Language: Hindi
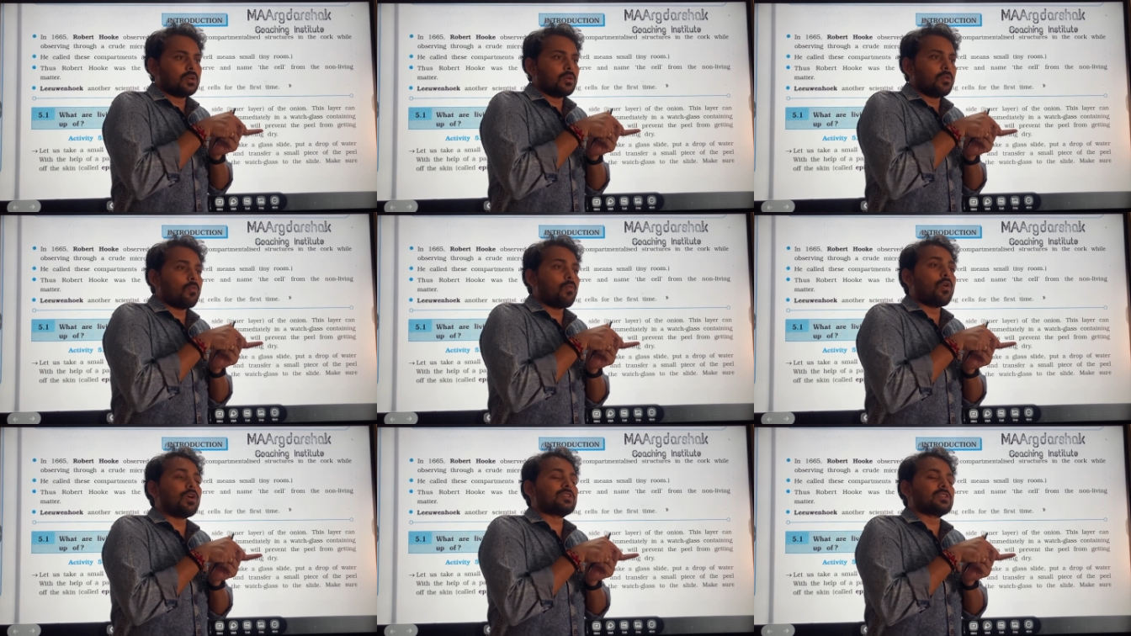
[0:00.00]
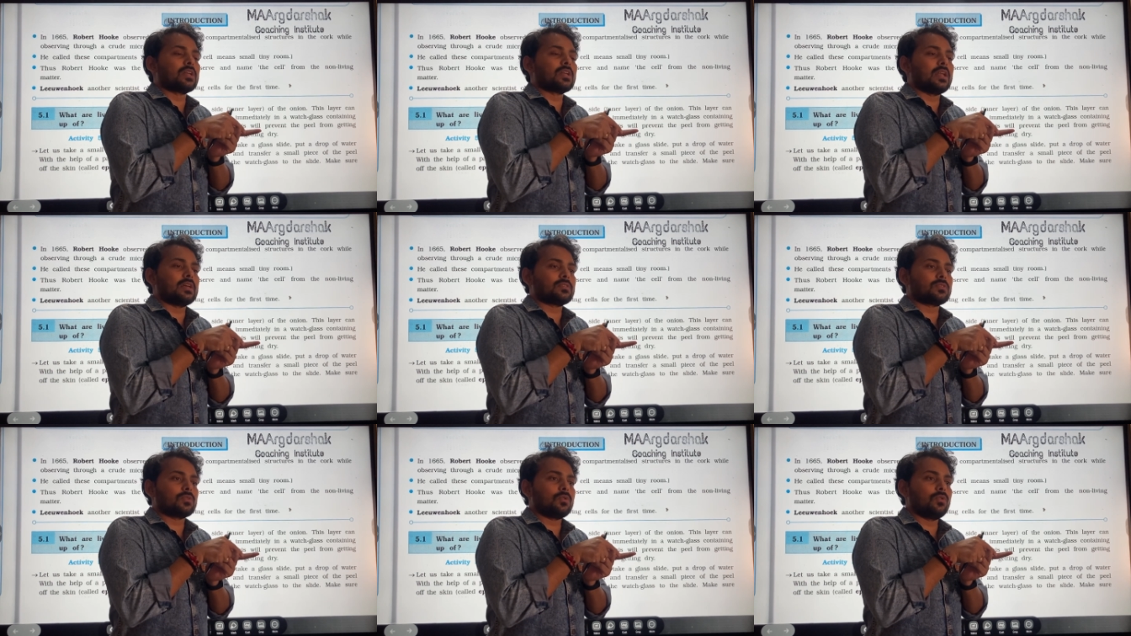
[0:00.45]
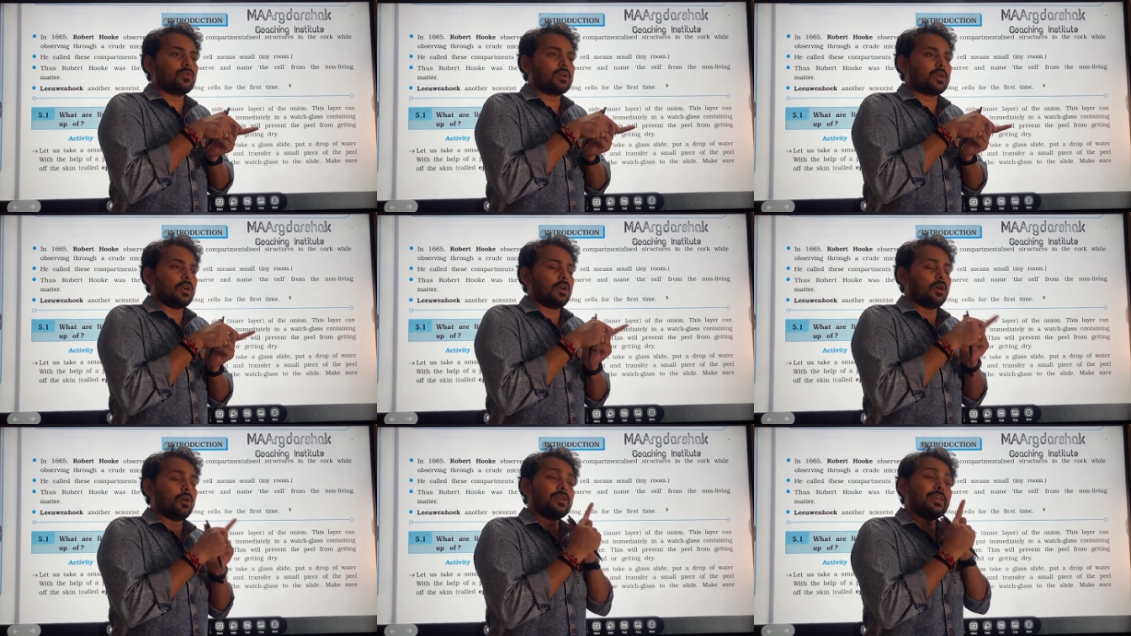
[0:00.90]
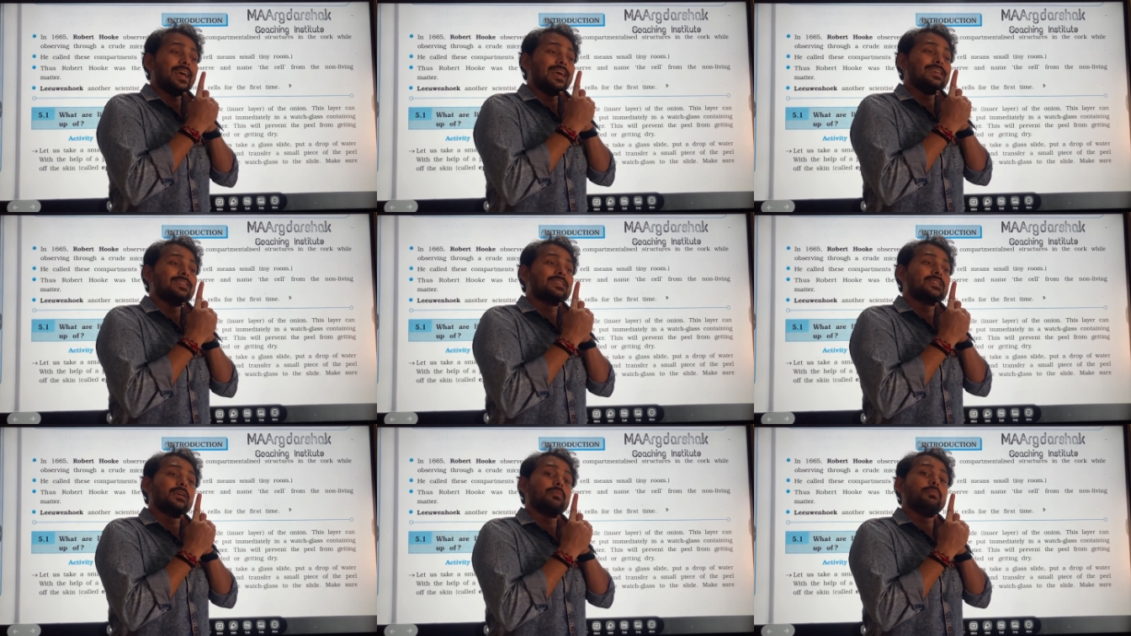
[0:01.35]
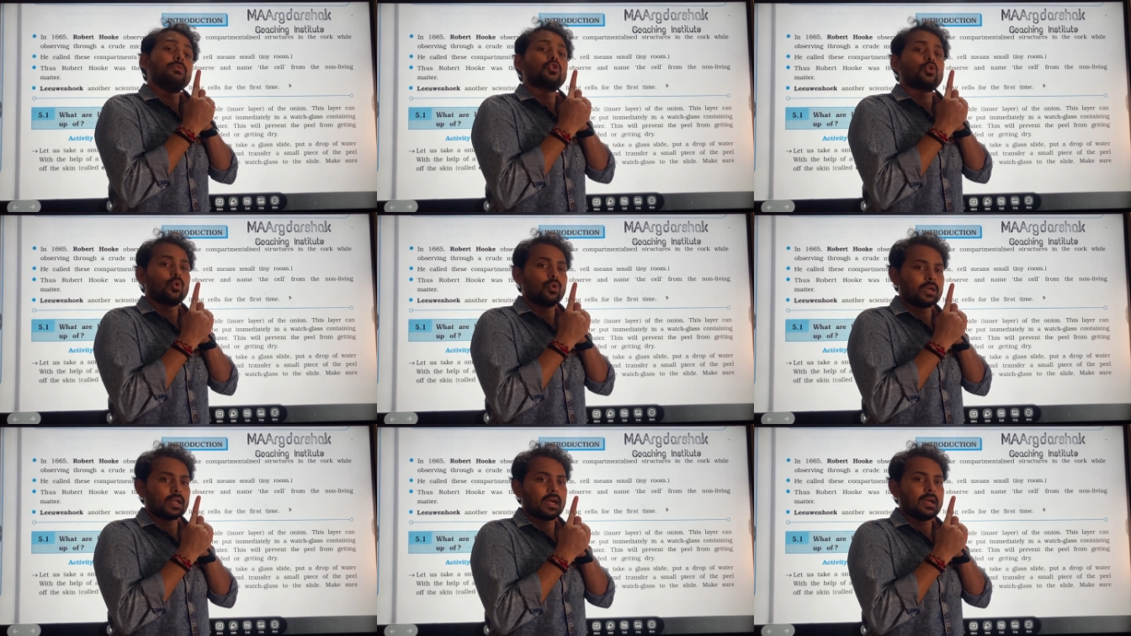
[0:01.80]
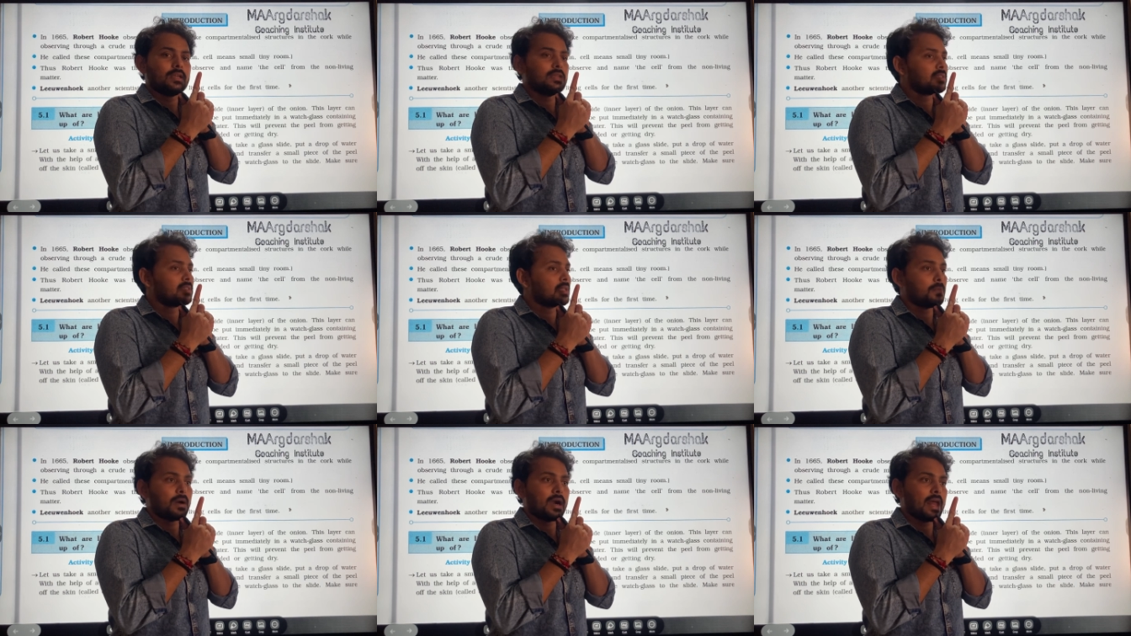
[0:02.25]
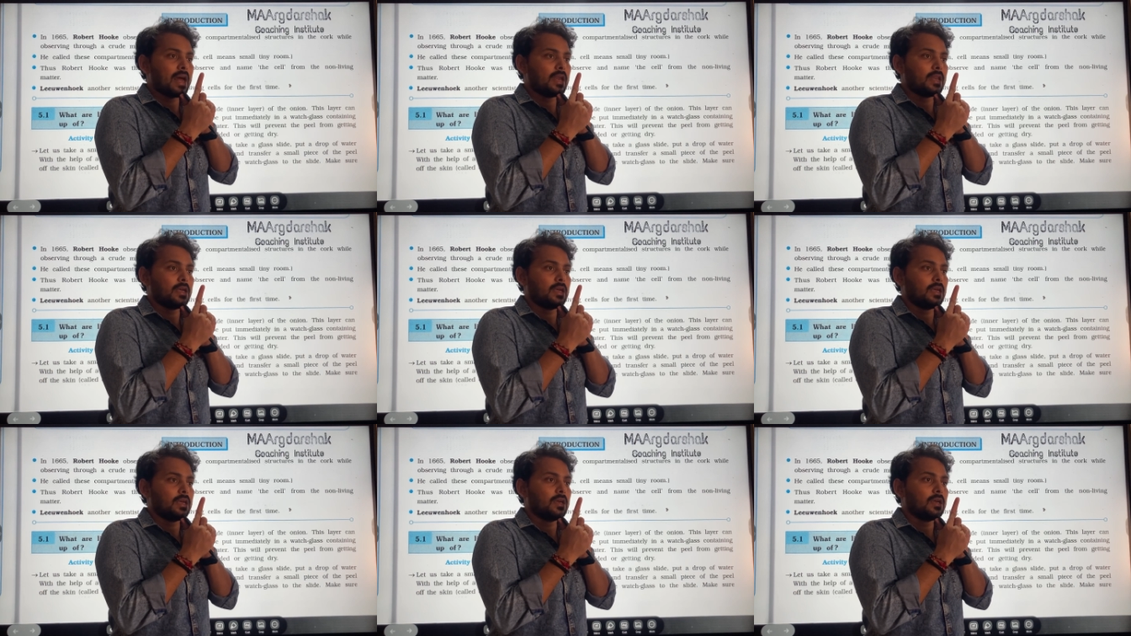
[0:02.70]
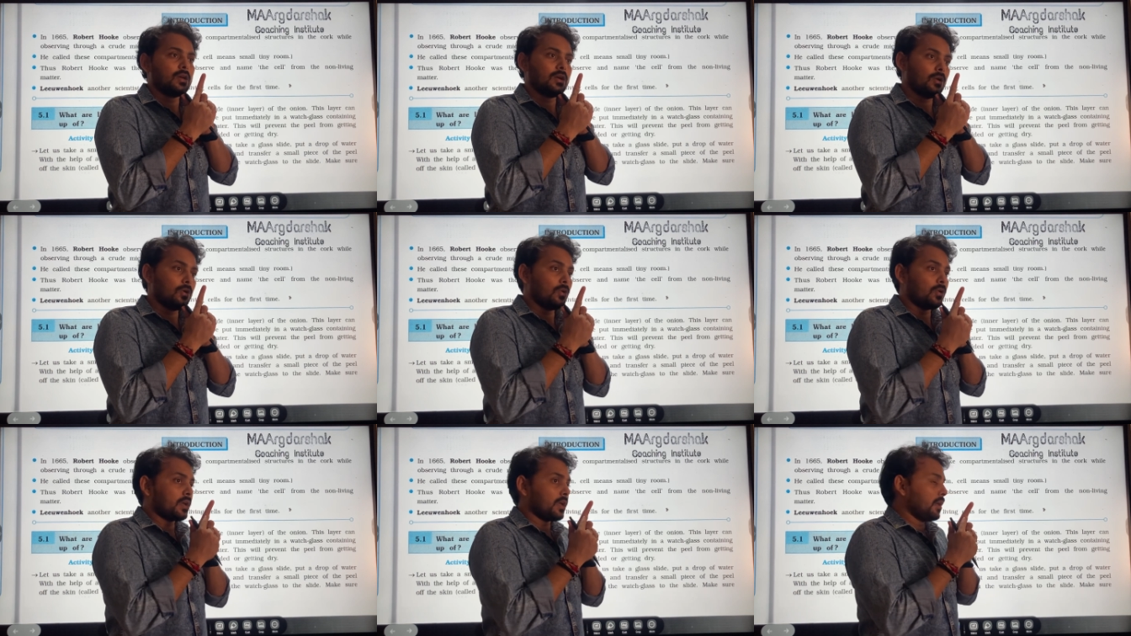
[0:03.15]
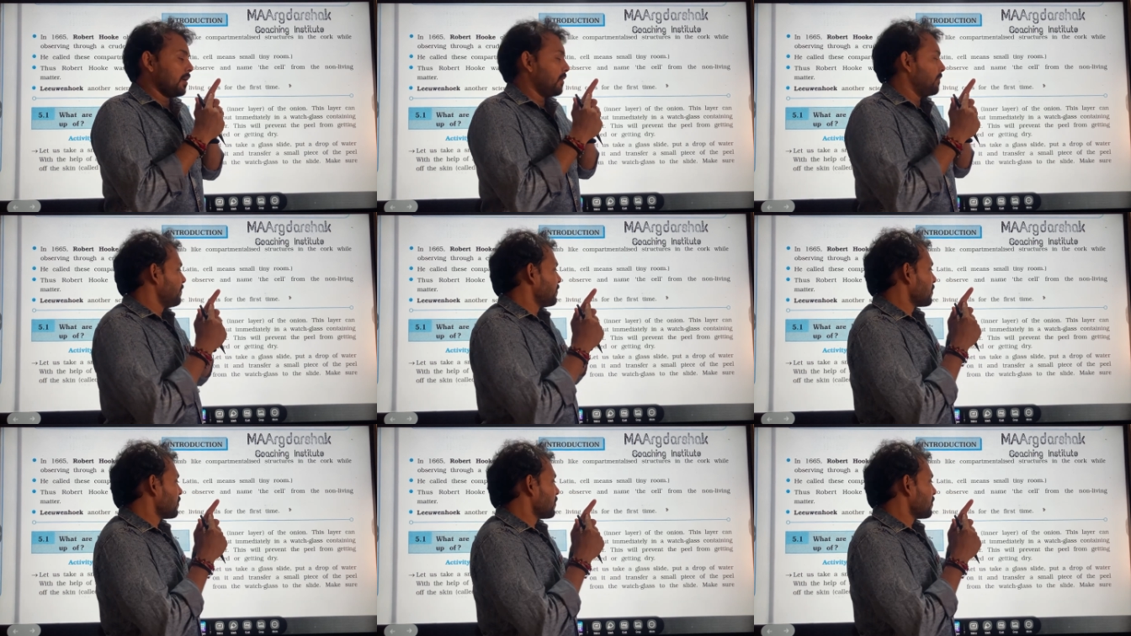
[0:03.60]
वॉच ग्लास ओके या इससे भी छोटा इससे बड़ा नहीं ओके okay.